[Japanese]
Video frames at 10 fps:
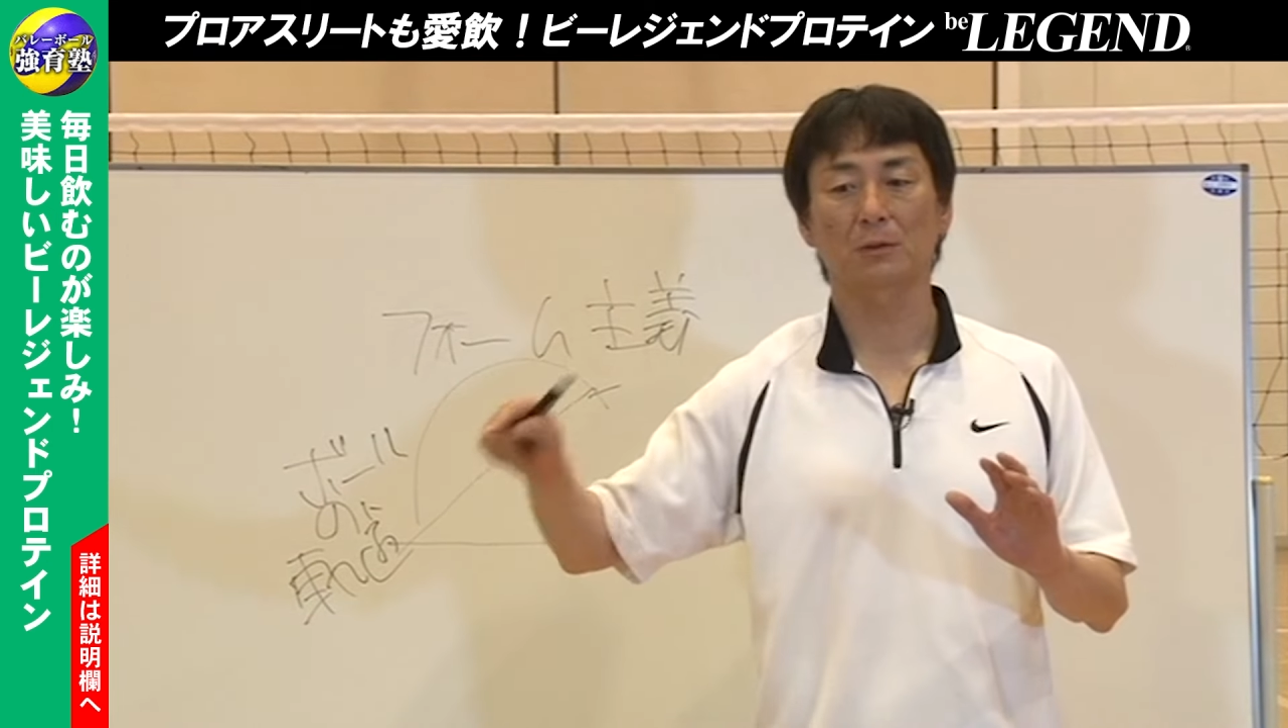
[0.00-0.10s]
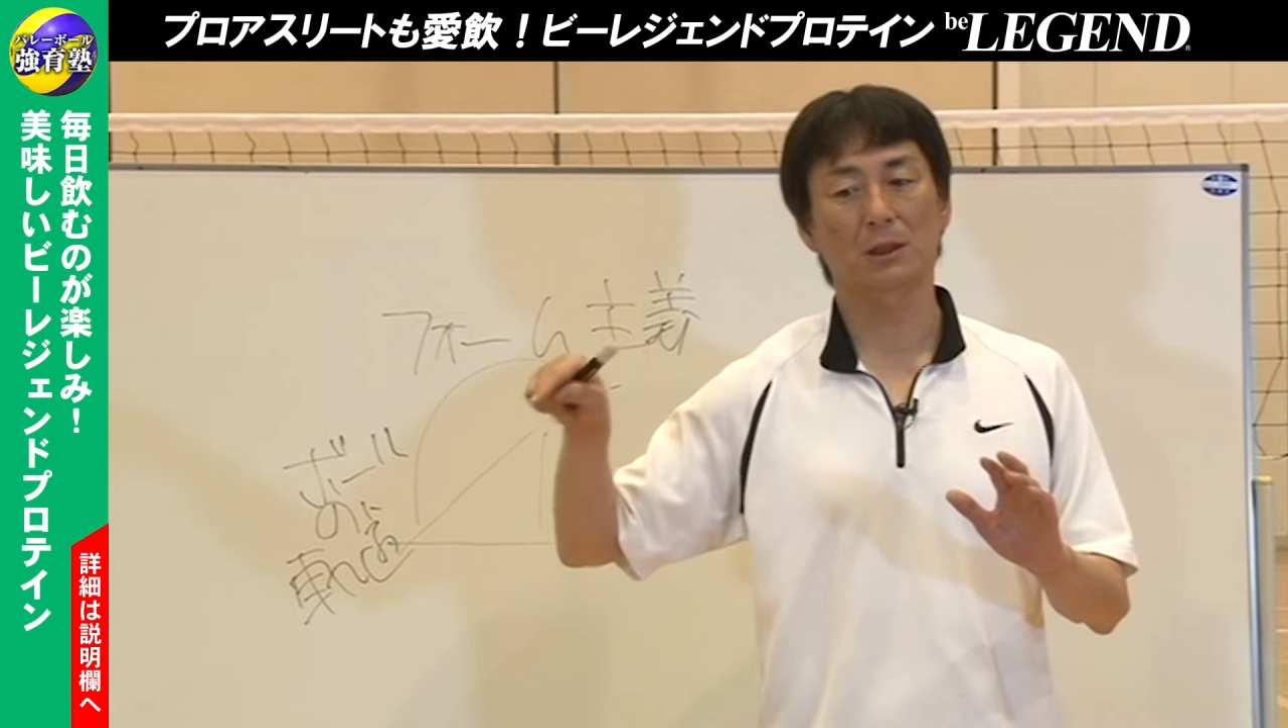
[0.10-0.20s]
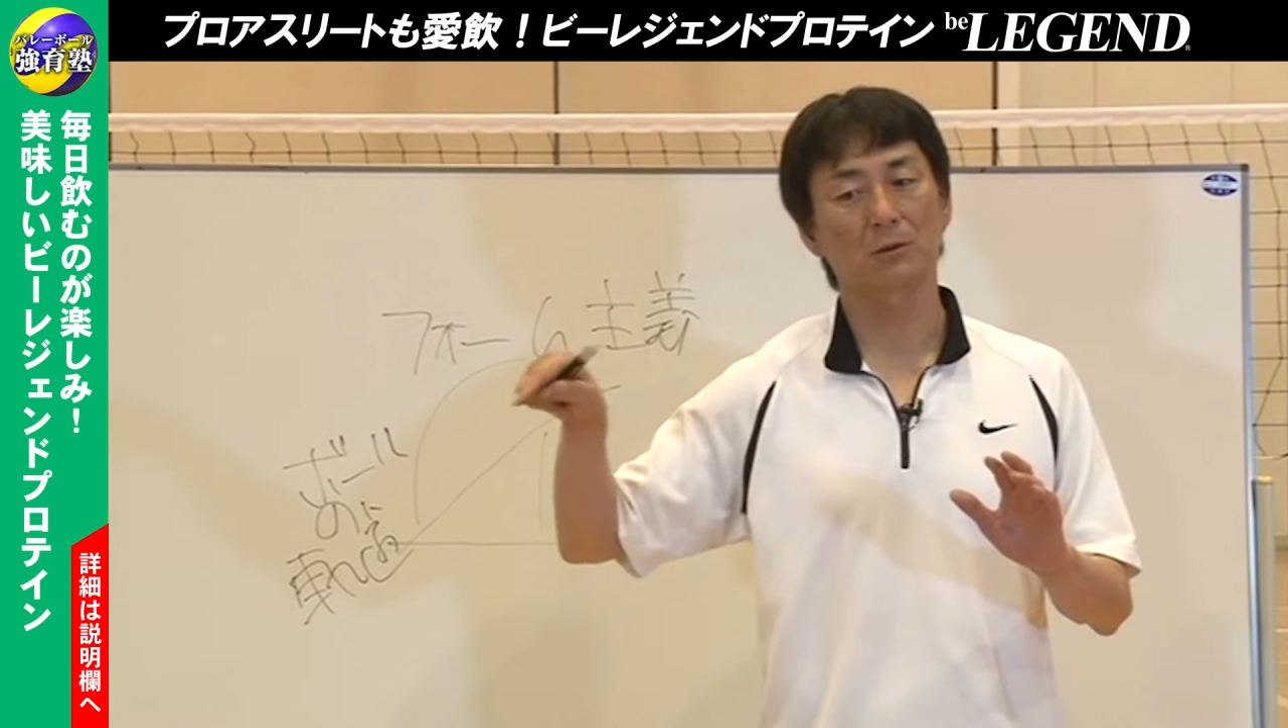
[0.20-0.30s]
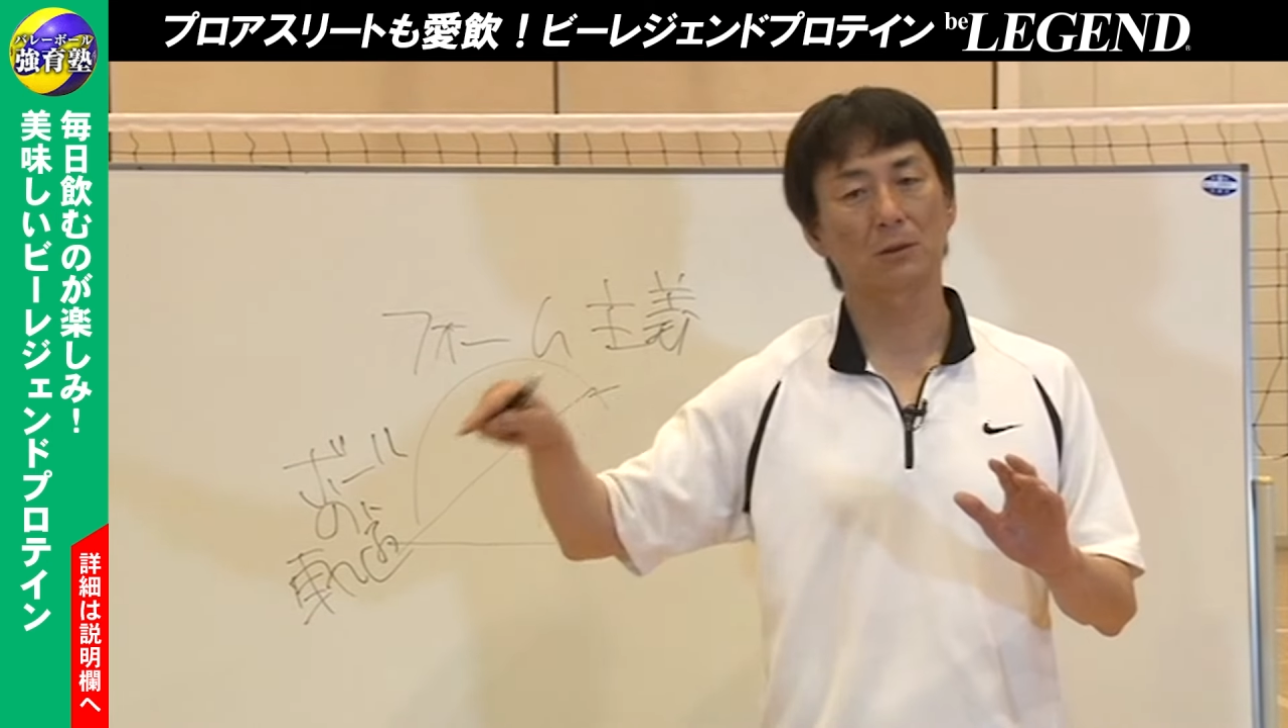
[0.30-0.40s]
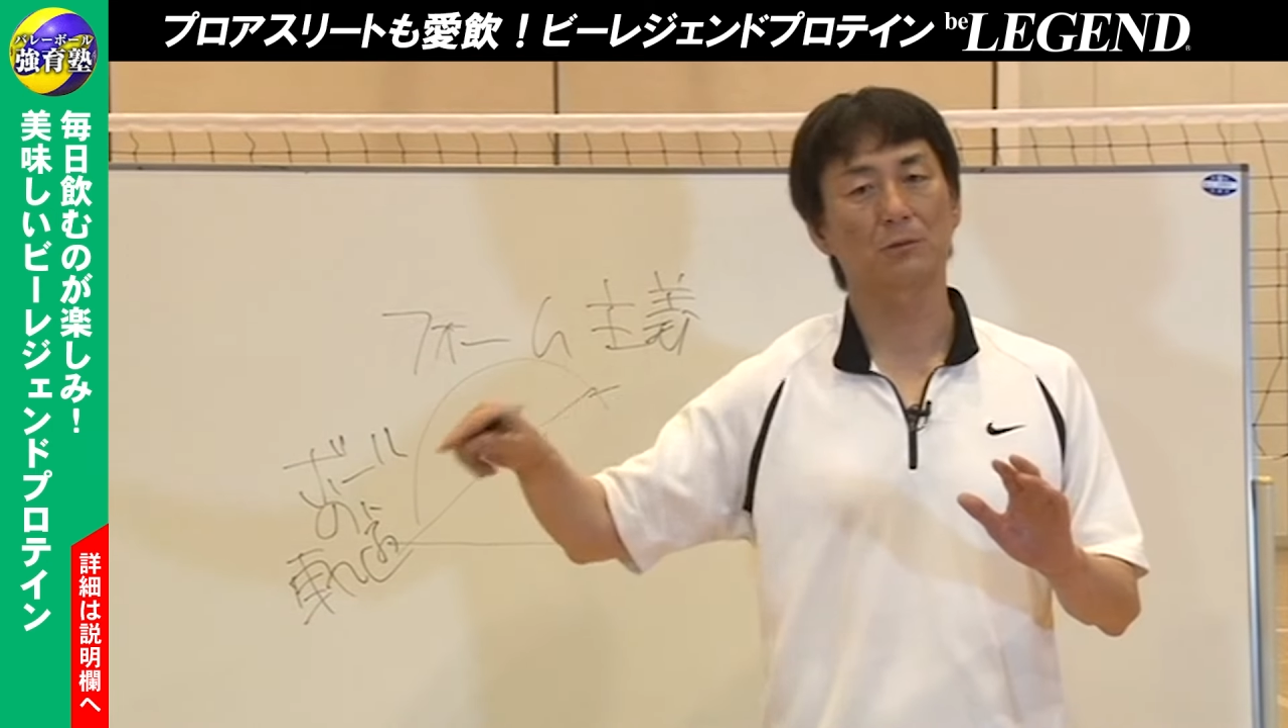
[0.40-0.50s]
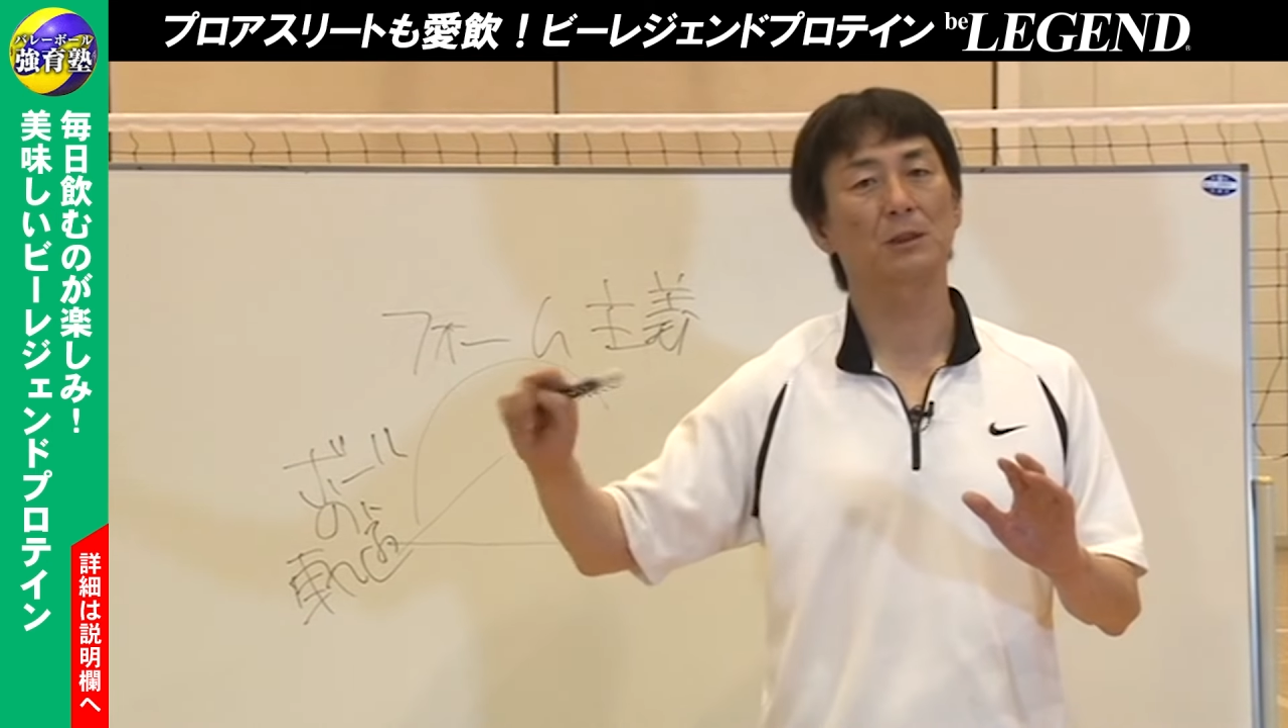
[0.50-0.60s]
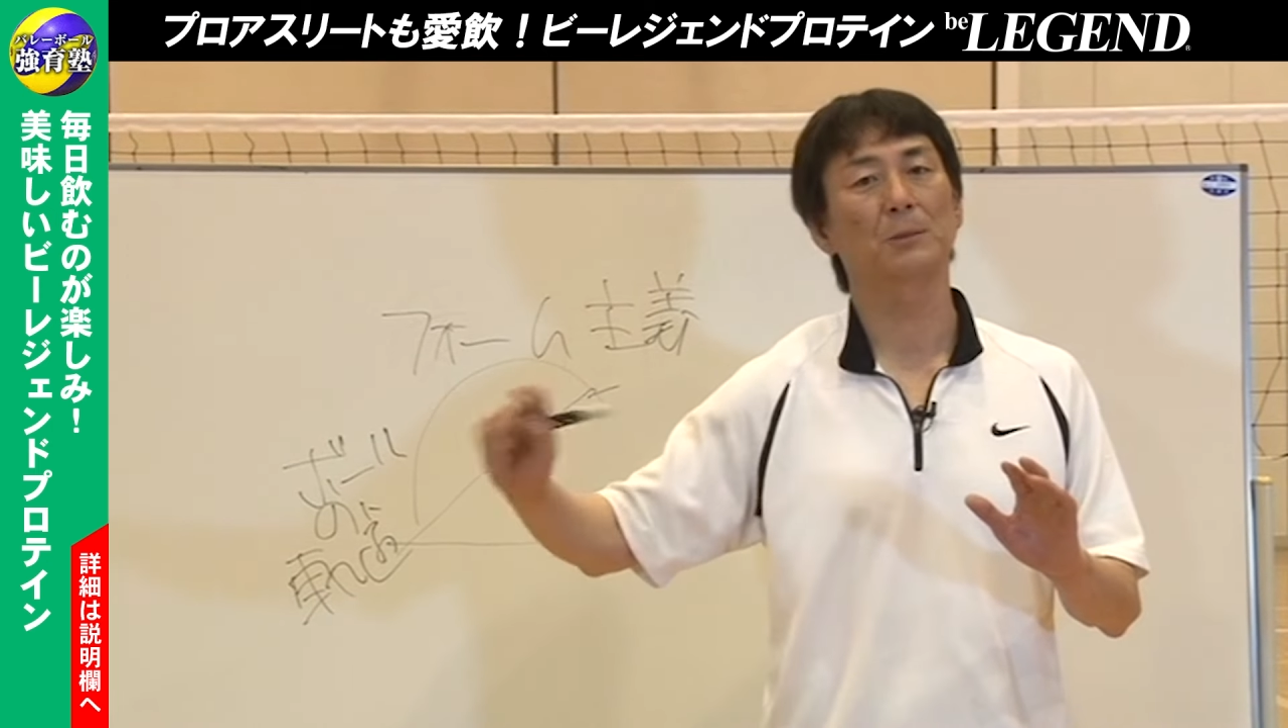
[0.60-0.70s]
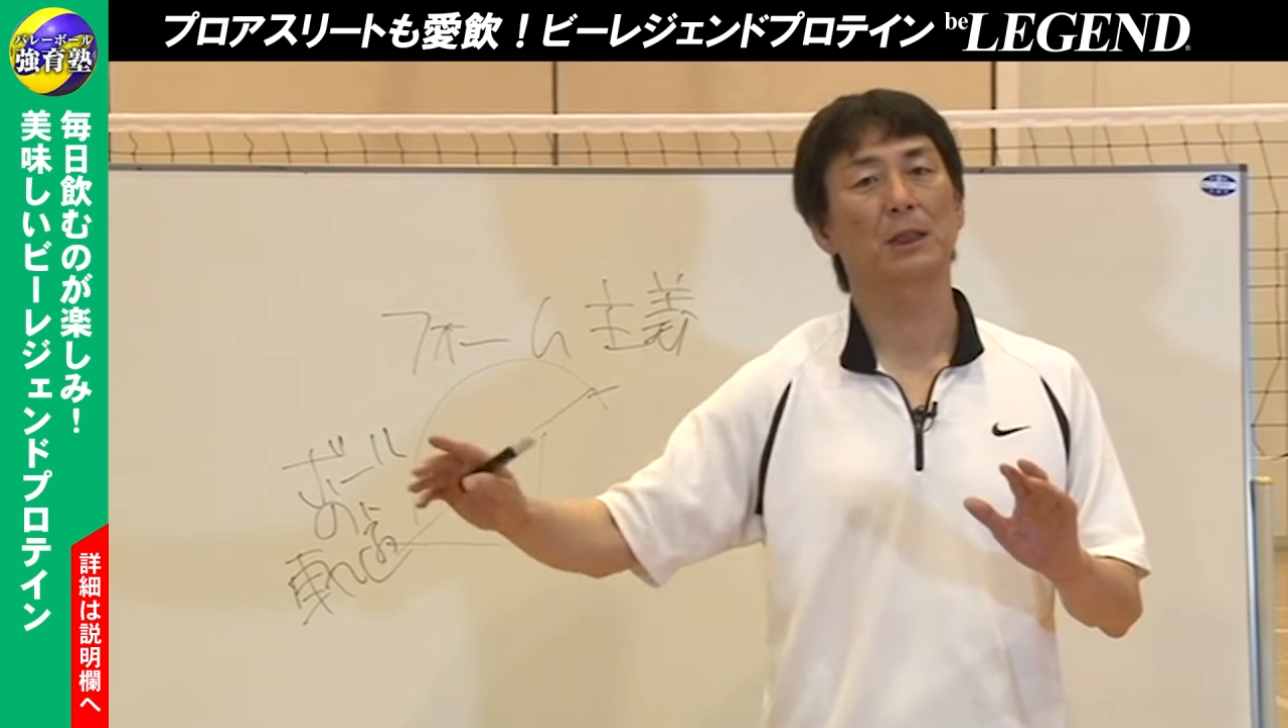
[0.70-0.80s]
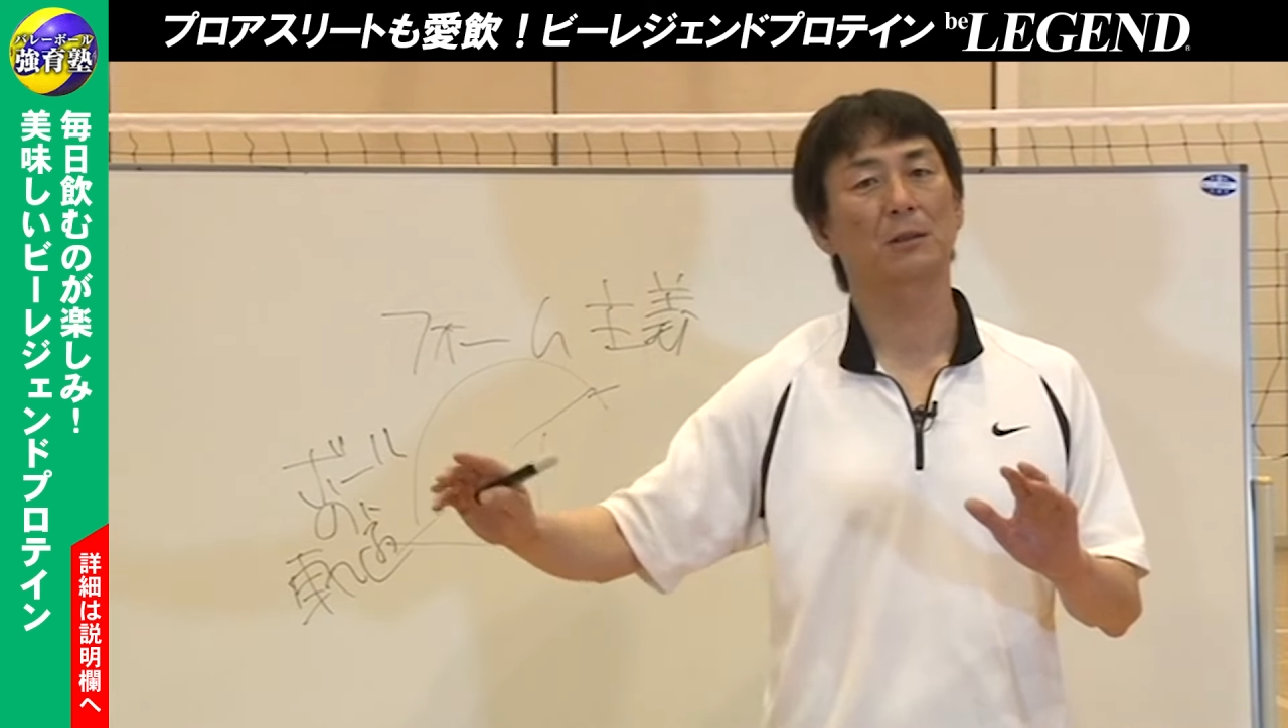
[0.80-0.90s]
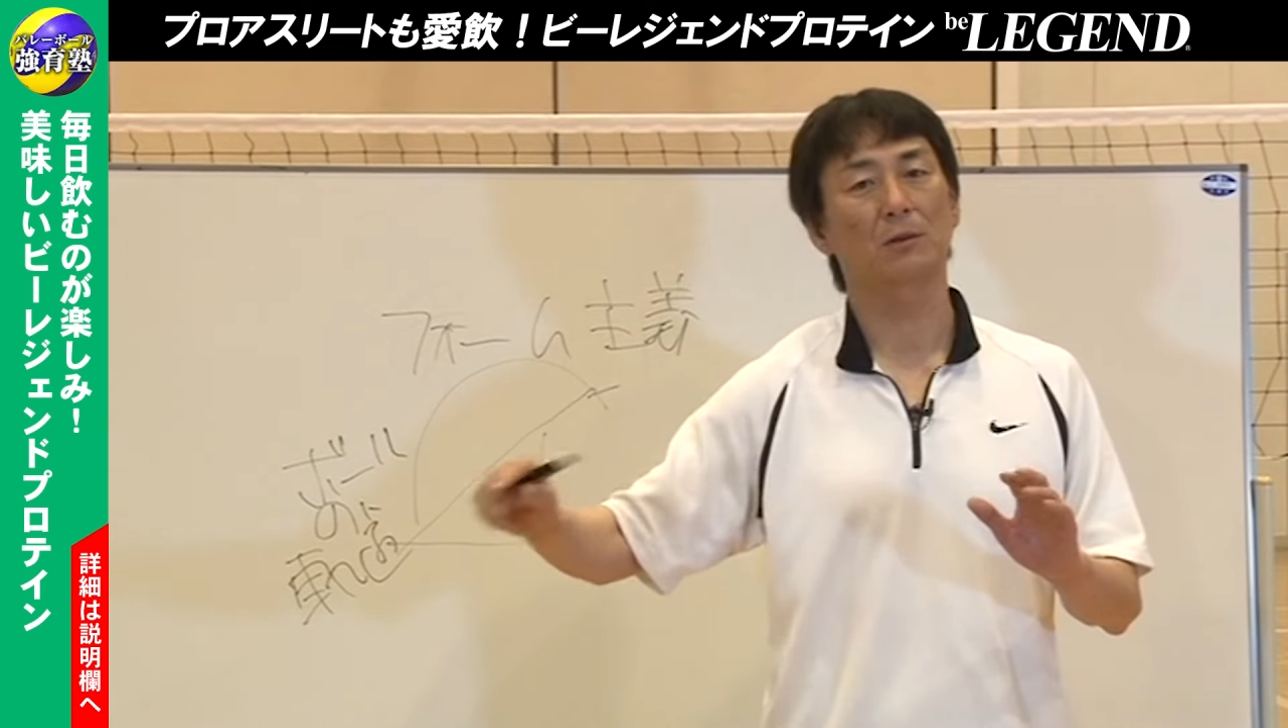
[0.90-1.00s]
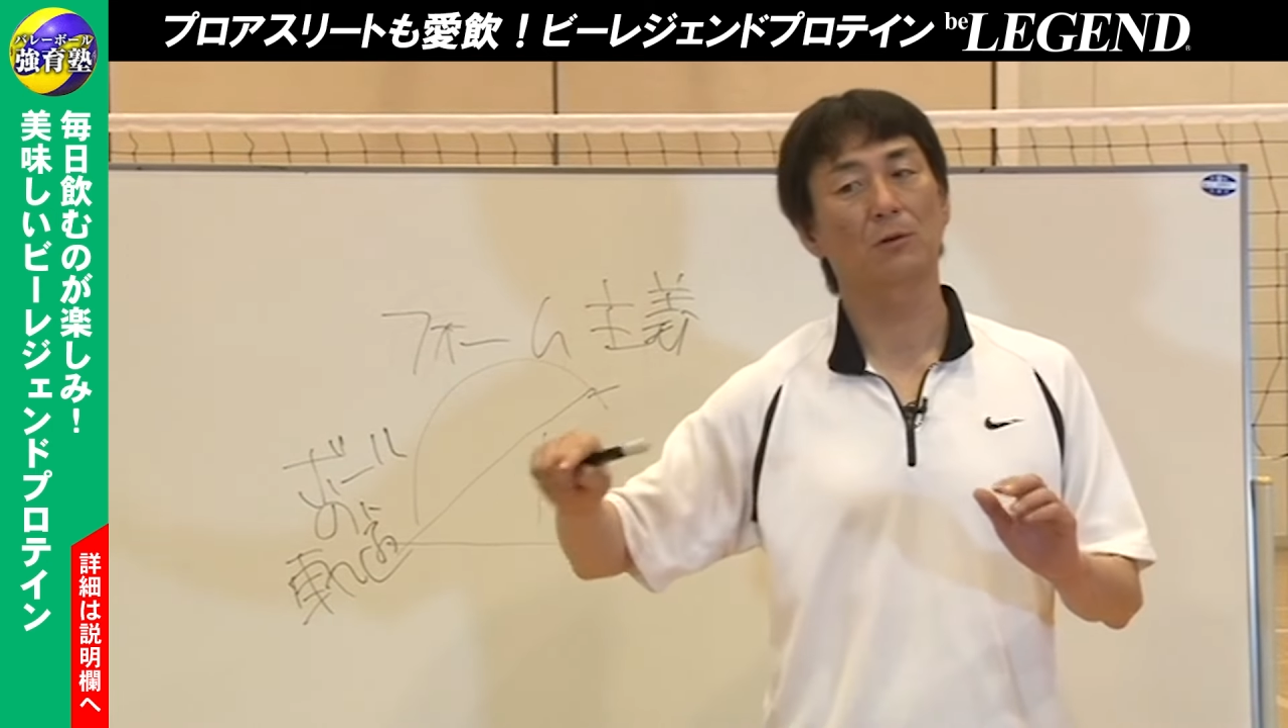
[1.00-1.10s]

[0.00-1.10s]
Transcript: の軌道が打ってみたいとか